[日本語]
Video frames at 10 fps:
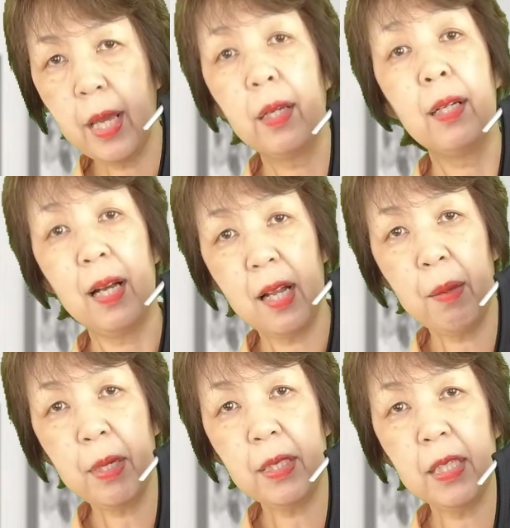て
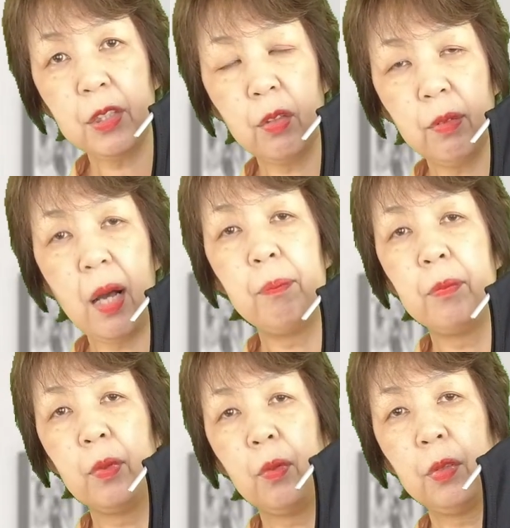カラーバリエーションは
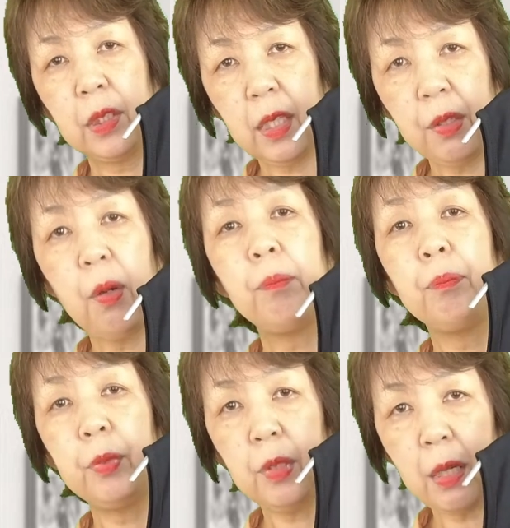こちらの
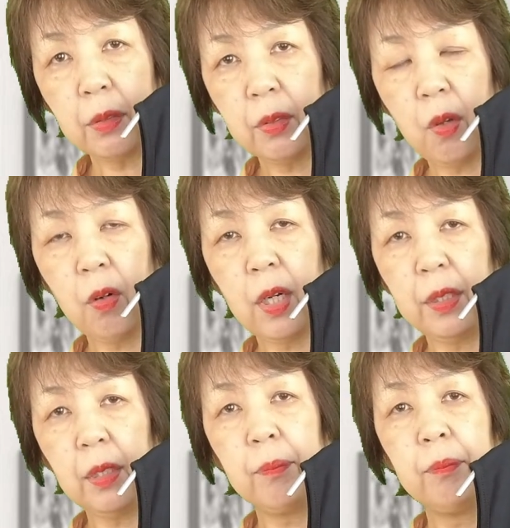ブラックの
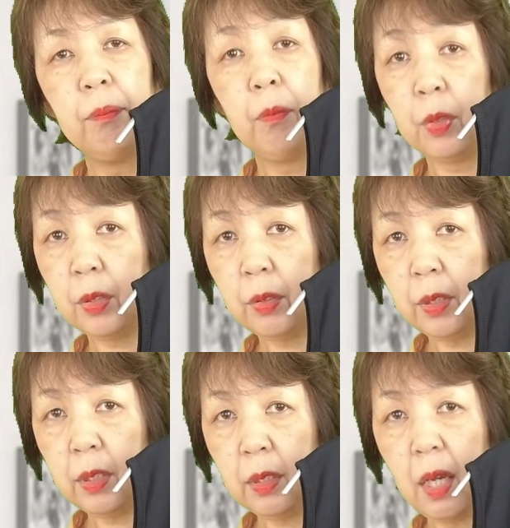他に
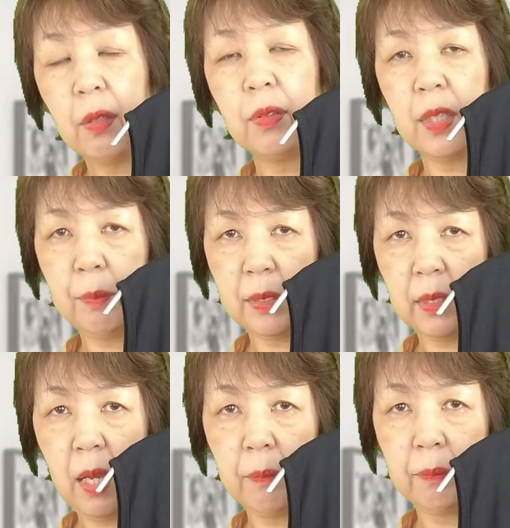モスグリーンがございま
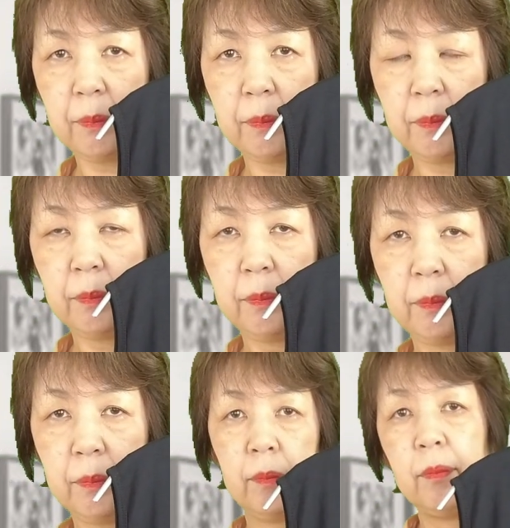した。
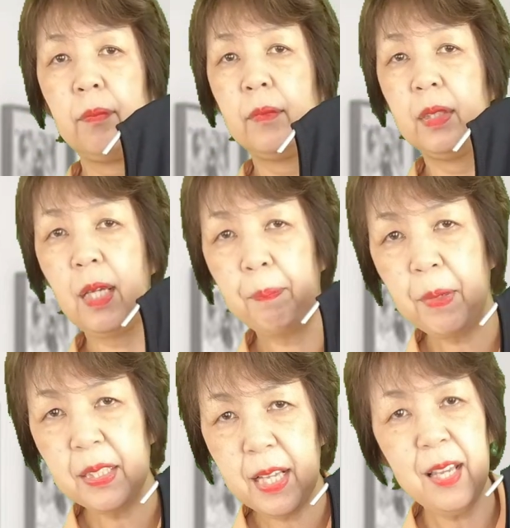やっ
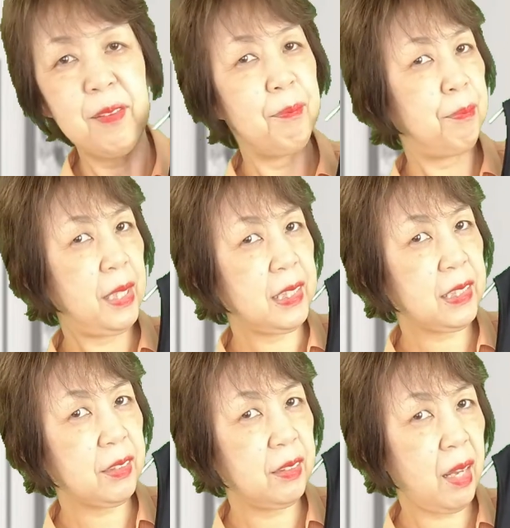ぱりね、
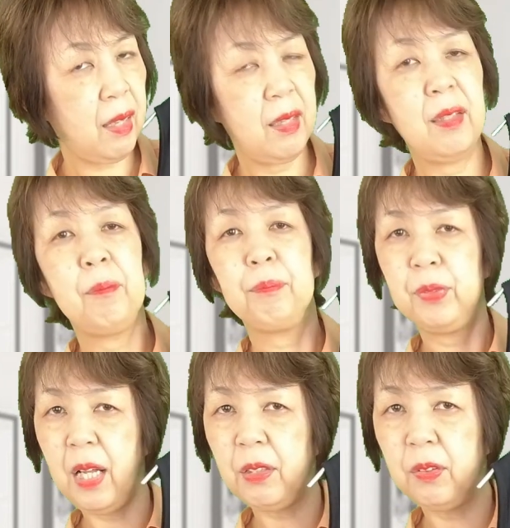ベーシックな
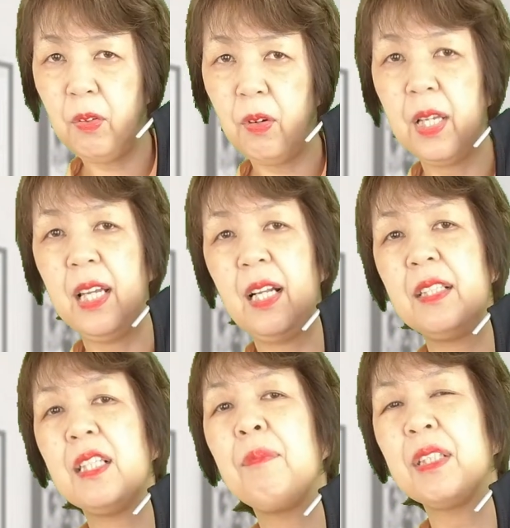ブラックを
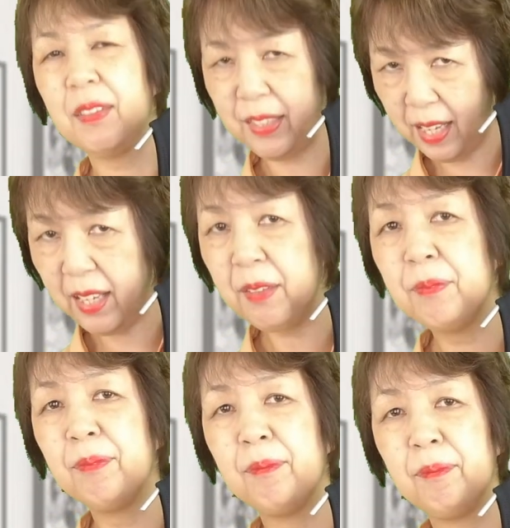選んじゃいましたね。
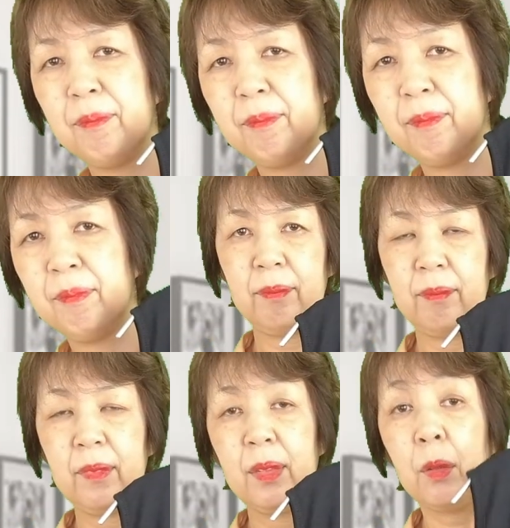
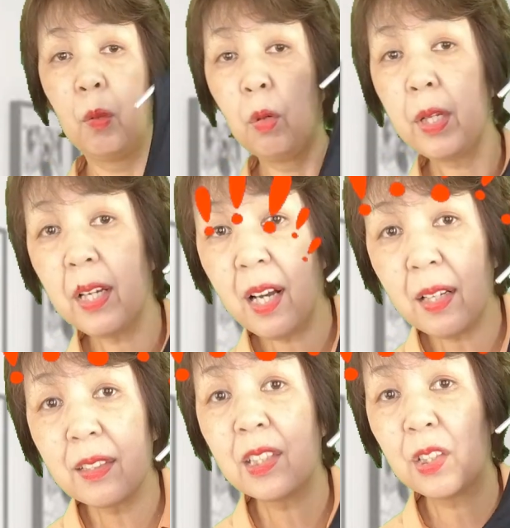これ
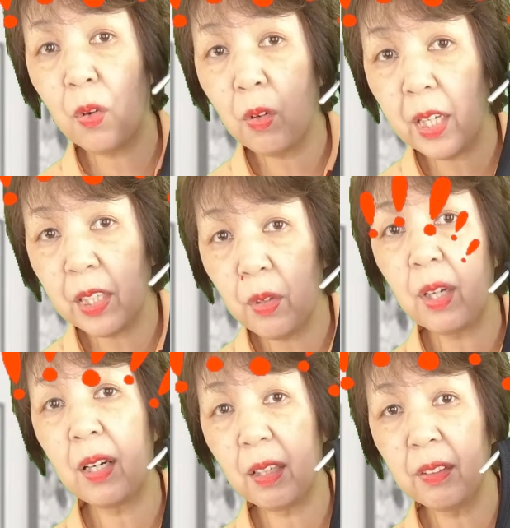が衝撃の
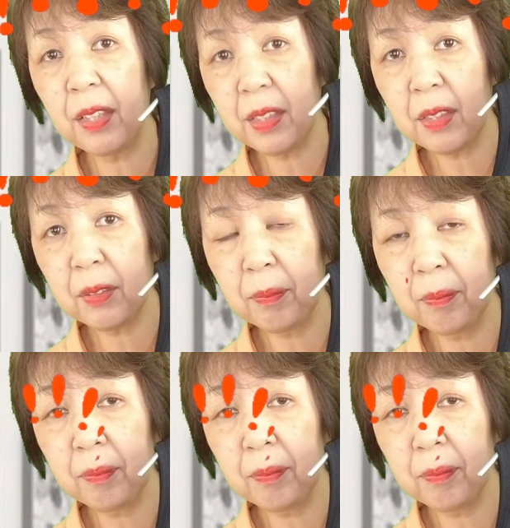価格なんです。